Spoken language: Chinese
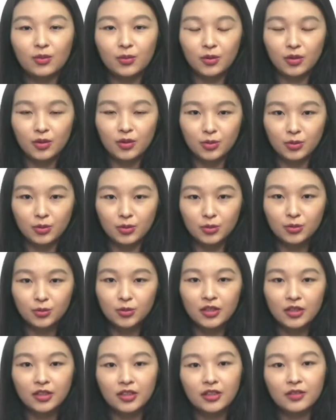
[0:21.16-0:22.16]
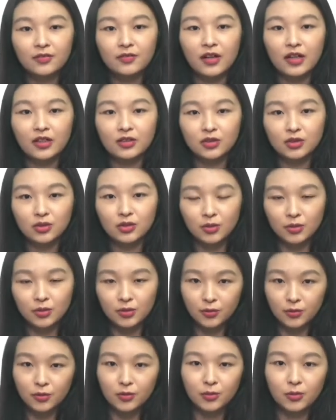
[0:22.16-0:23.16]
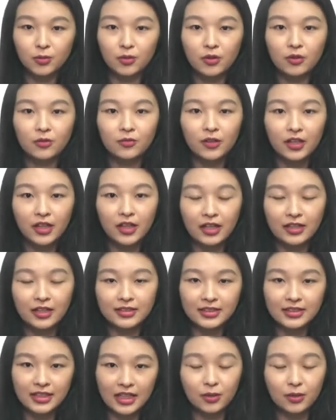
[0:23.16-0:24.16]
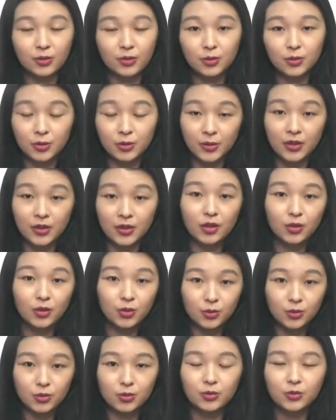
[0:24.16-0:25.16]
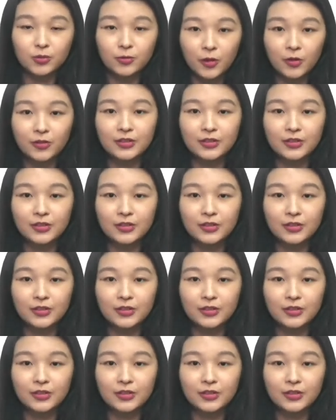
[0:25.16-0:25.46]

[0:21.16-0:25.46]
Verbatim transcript: 呃，我读书的地方就是我的父母都非常在乎所谓的读书